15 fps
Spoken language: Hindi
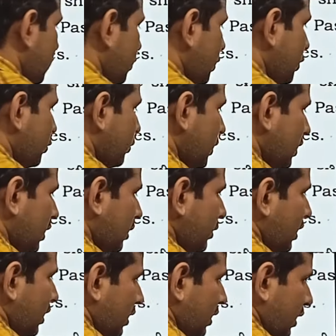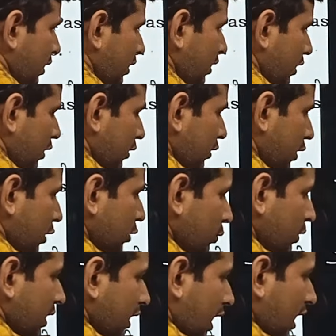हैं तो रीशू कितने में कर रहे हैं तो
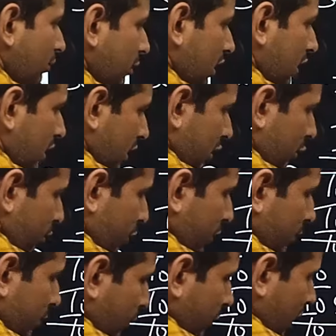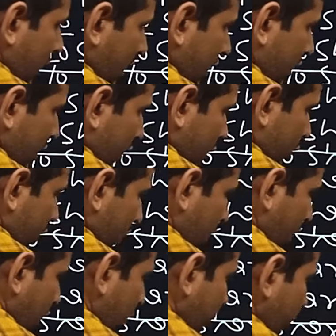रीशू ग्यारह में कर रहे हैं तो प्रीमियम ना है तो
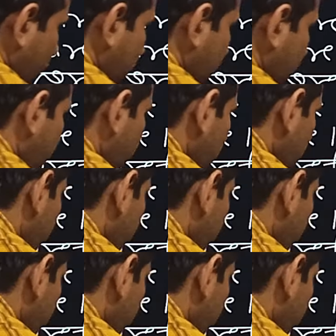लिखेंगे बैंक अकाउंट